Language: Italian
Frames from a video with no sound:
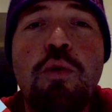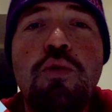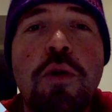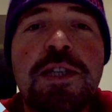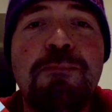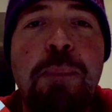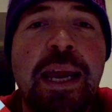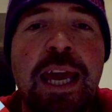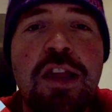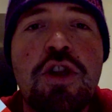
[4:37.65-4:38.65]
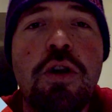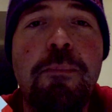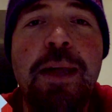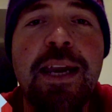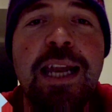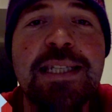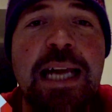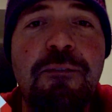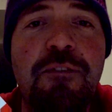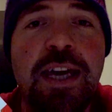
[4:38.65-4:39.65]
uno spareggio per la
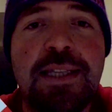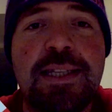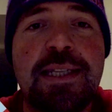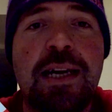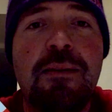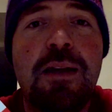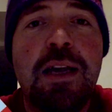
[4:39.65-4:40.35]
salvezza